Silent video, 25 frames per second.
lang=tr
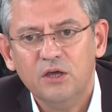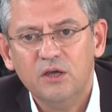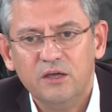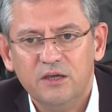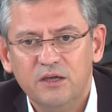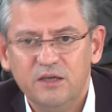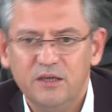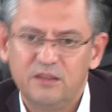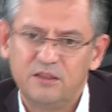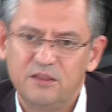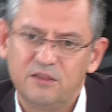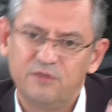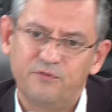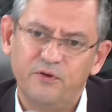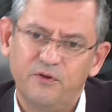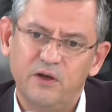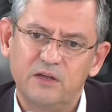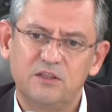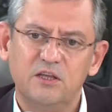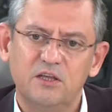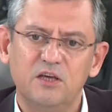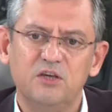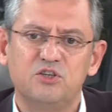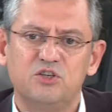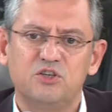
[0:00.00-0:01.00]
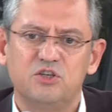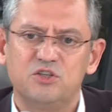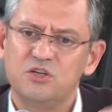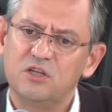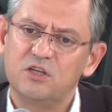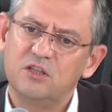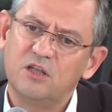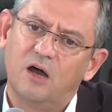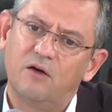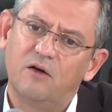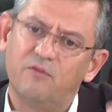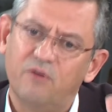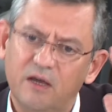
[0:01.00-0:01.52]
İttifak
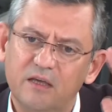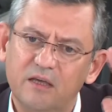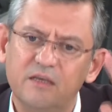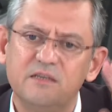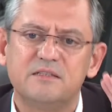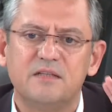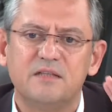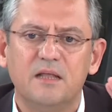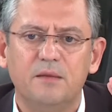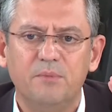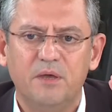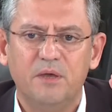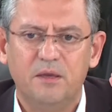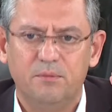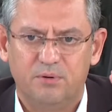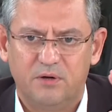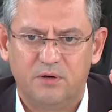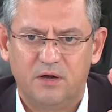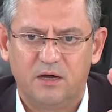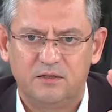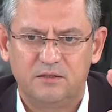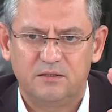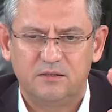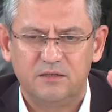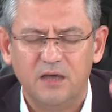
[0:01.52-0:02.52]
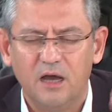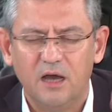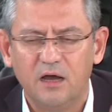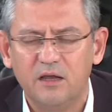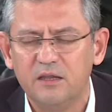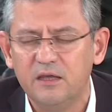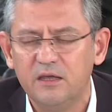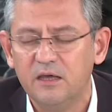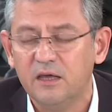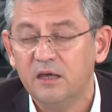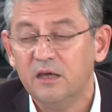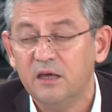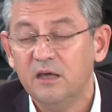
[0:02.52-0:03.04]
değişince davayı izlemeyi bıraktı.
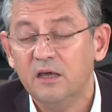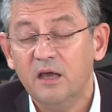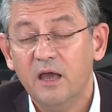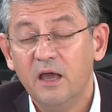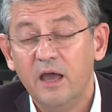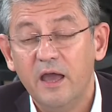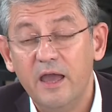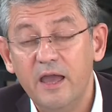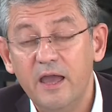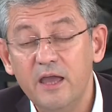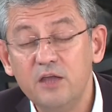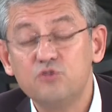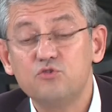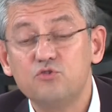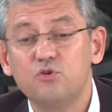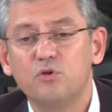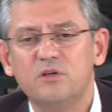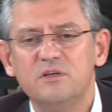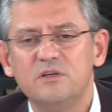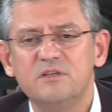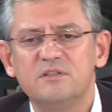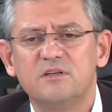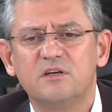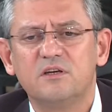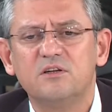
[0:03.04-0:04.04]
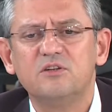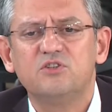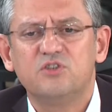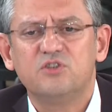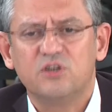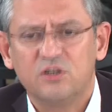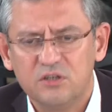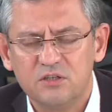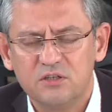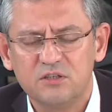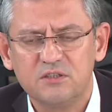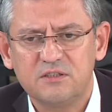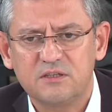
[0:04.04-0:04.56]
Yani en çok insanın
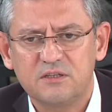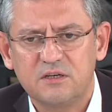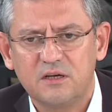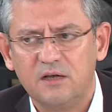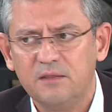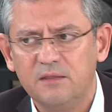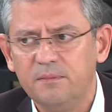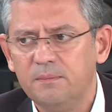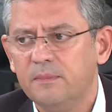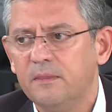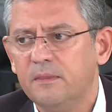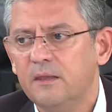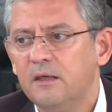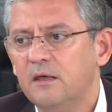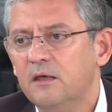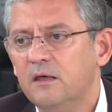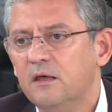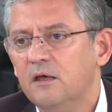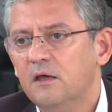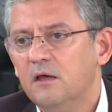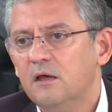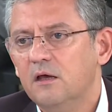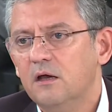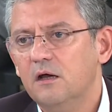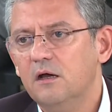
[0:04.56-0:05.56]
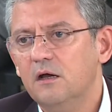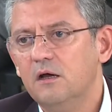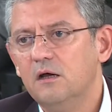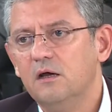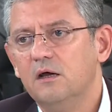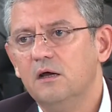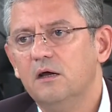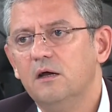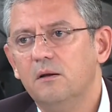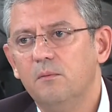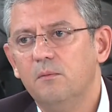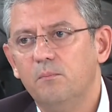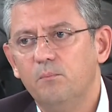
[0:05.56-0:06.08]
canını sıkan e,
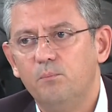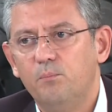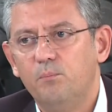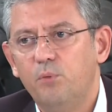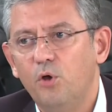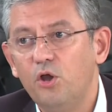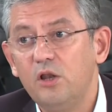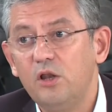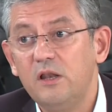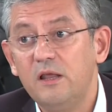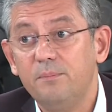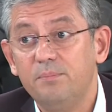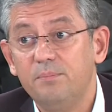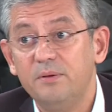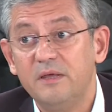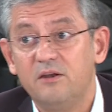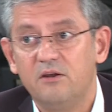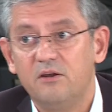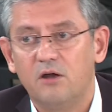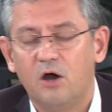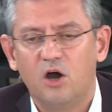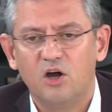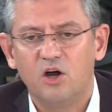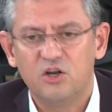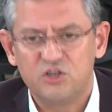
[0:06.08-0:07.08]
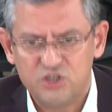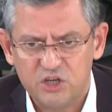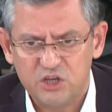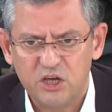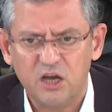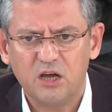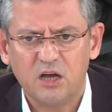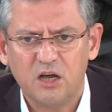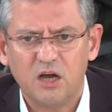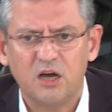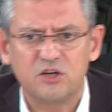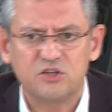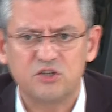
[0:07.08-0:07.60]
böyle bir
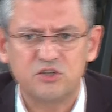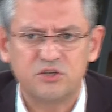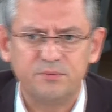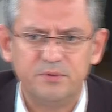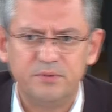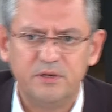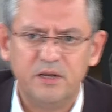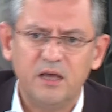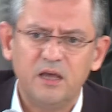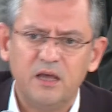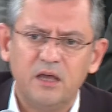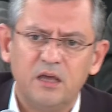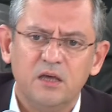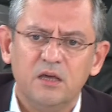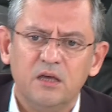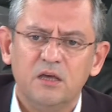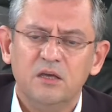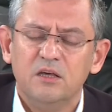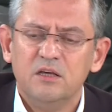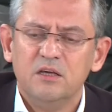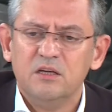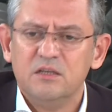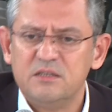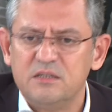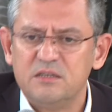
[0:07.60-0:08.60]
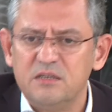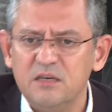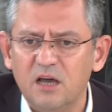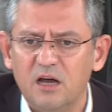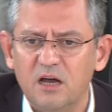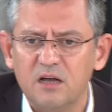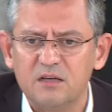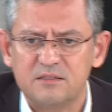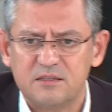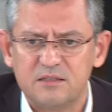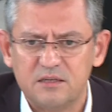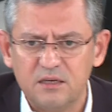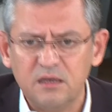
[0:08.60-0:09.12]
acıya karşı bile
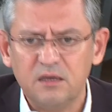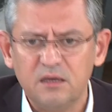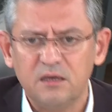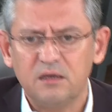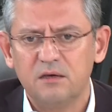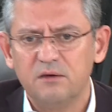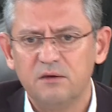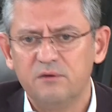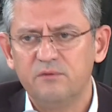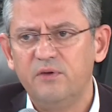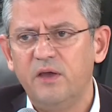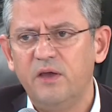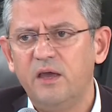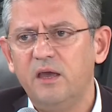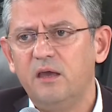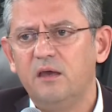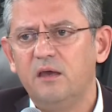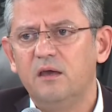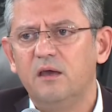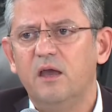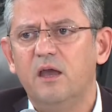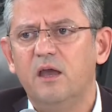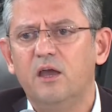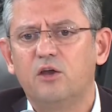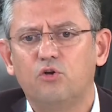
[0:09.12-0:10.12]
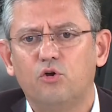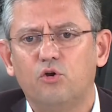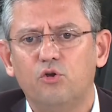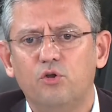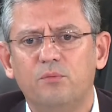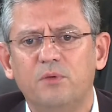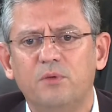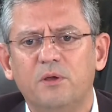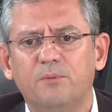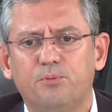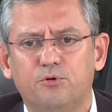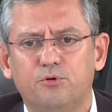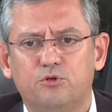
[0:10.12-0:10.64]
siyasi ve
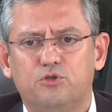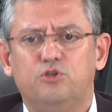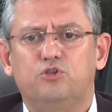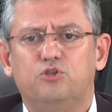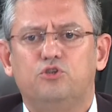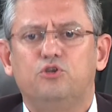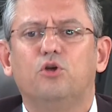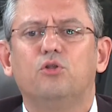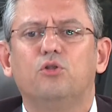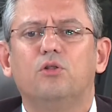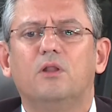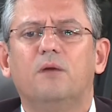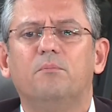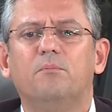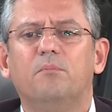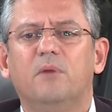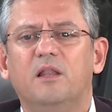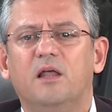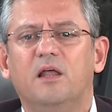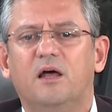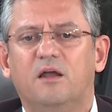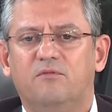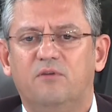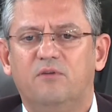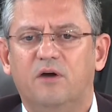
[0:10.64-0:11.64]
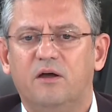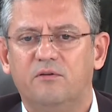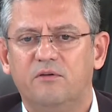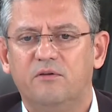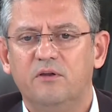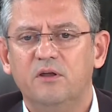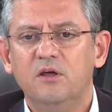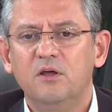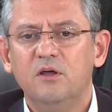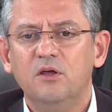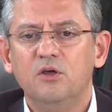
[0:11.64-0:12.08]
ekonomik pozisyonlanmalar var.